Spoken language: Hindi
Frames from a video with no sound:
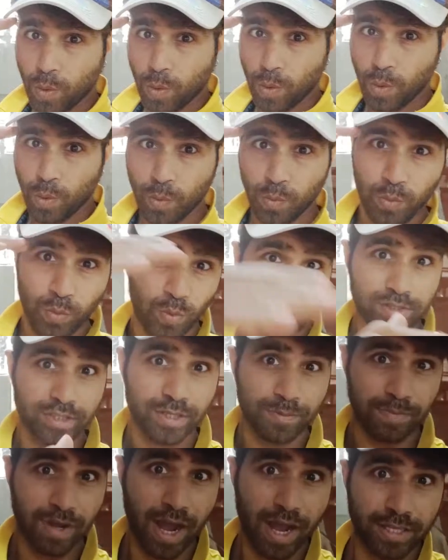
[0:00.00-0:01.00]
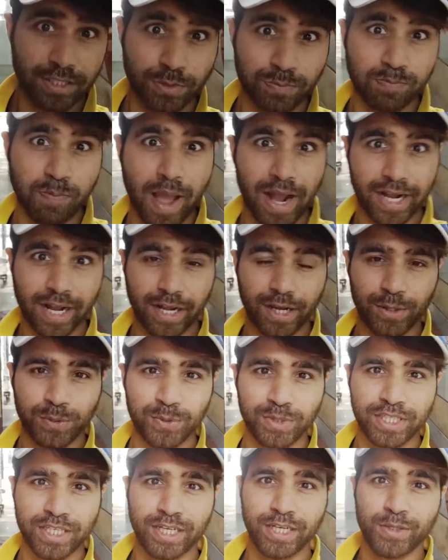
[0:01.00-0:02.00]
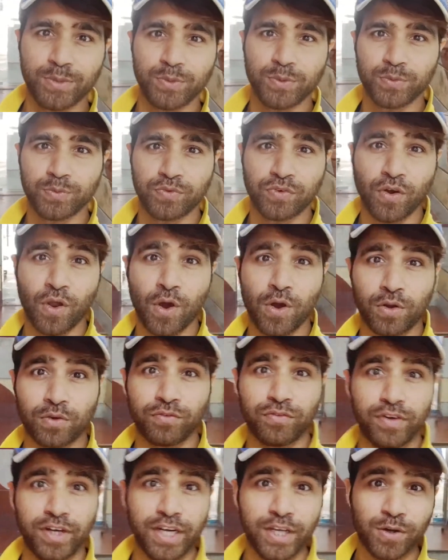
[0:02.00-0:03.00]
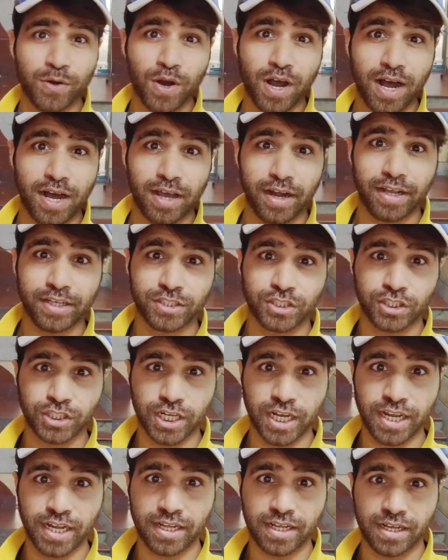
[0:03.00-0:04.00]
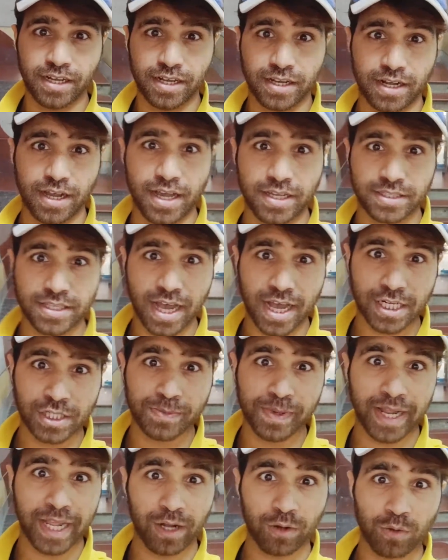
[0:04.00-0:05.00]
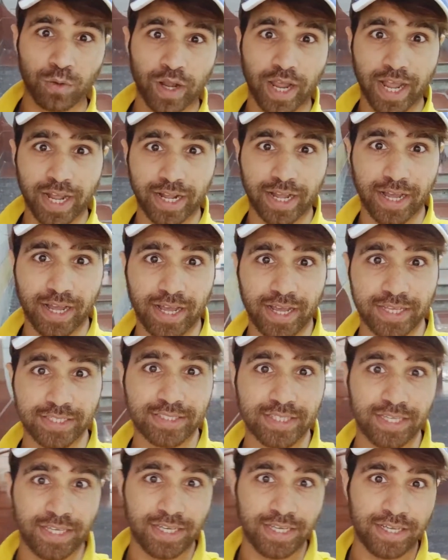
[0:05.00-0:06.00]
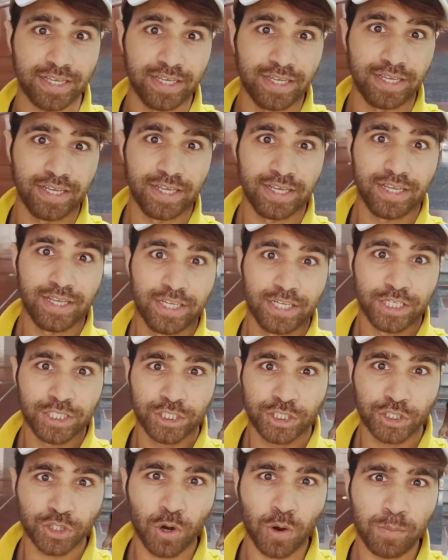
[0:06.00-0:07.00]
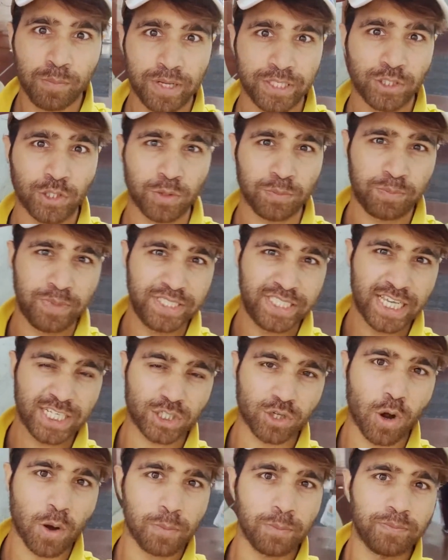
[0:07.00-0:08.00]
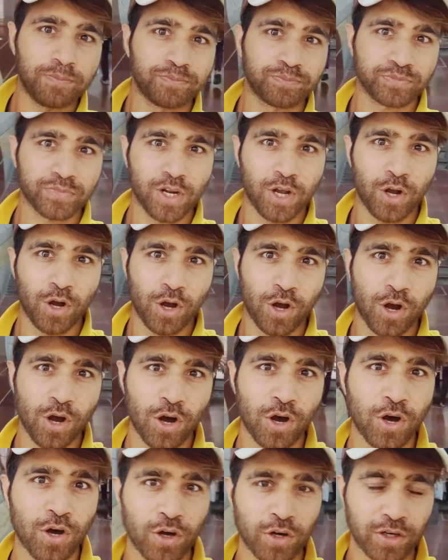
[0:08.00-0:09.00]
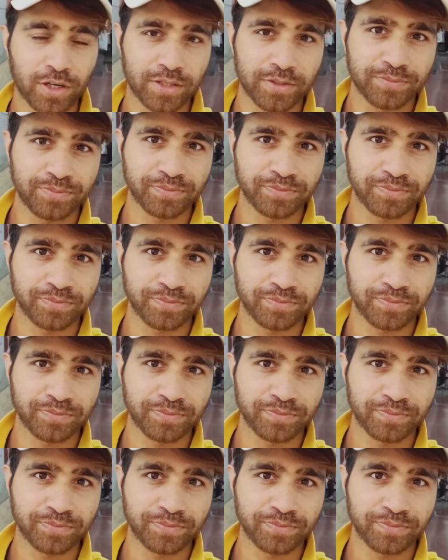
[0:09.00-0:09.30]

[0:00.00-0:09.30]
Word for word: तो व्हाट्सअप गाइस बैक अगर विथ न्यू ब्लॉग वीडियो रहे एच गाइस आज मैं आया हूँ एक ऐसे शॉप में जो कि पिज़्ज़ा शॉप और